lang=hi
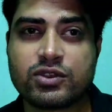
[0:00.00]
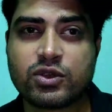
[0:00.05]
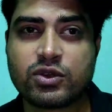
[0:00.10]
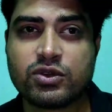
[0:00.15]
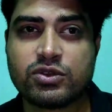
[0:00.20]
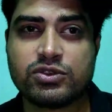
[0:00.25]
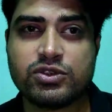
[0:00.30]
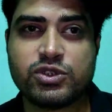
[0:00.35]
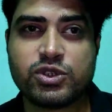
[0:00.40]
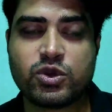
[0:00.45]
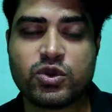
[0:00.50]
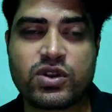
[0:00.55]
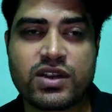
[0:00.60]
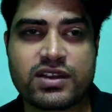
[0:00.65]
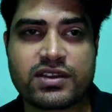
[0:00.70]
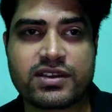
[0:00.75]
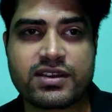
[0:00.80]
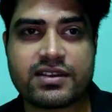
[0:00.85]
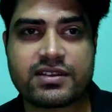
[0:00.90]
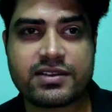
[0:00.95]
तो
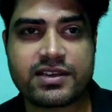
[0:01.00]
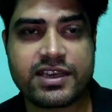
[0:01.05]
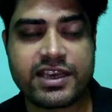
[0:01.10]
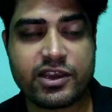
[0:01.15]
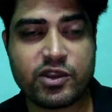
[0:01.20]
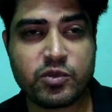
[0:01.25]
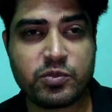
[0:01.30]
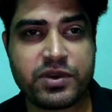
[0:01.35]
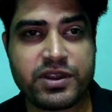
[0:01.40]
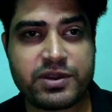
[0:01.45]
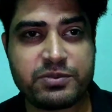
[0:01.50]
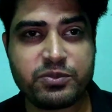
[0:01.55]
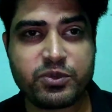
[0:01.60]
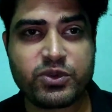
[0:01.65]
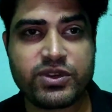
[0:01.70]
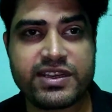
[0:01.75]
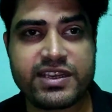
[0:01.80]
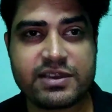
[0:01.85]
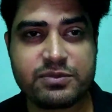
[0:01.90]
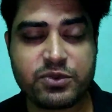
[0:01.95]
जोकर के ऊपर
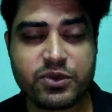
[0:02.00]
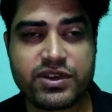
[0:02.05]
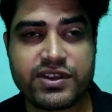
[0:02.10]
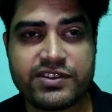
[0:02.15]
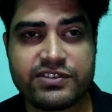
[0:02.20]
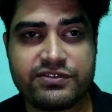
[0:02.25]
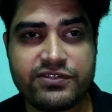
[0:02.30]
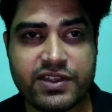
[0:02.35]
पूरी की पूरी